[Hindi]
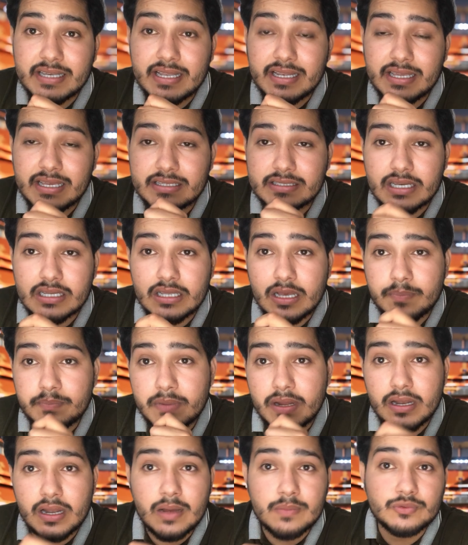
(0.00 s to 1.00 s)
पी के साथ
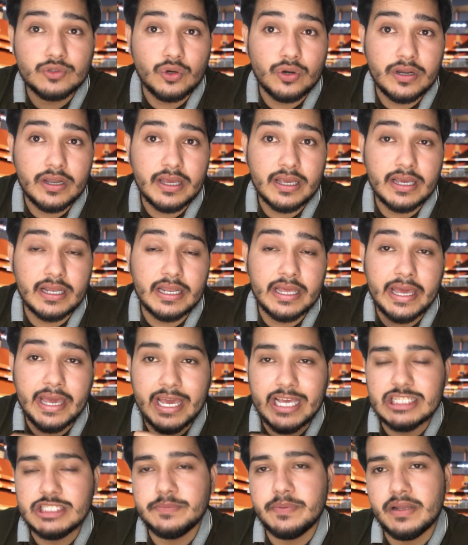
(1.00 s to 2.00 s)
अपना नाम जोड़ने के लिए
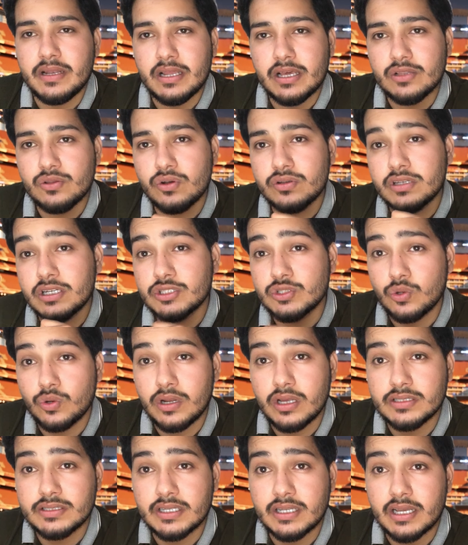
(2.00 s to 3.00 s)
एच ने दो
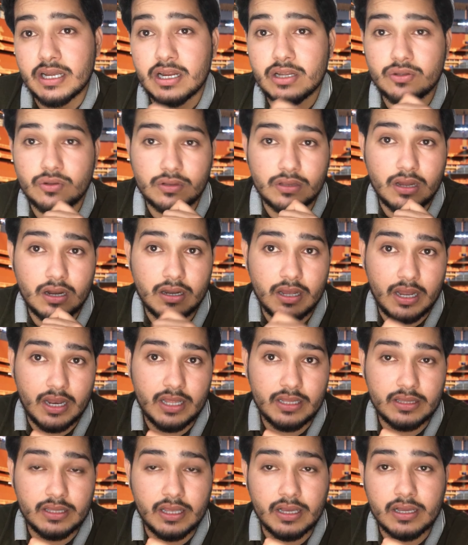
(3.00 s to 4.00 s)
से लेकर दो
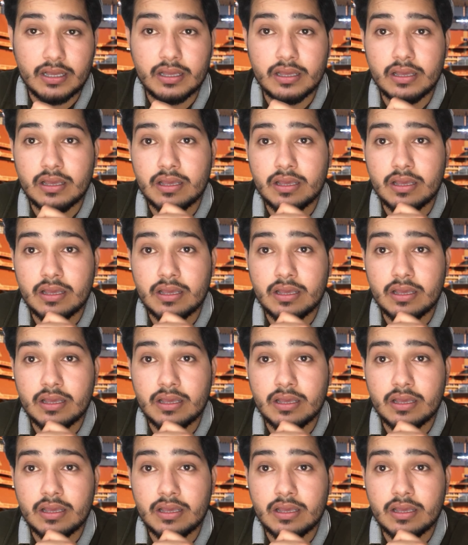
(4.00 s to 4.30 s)
तक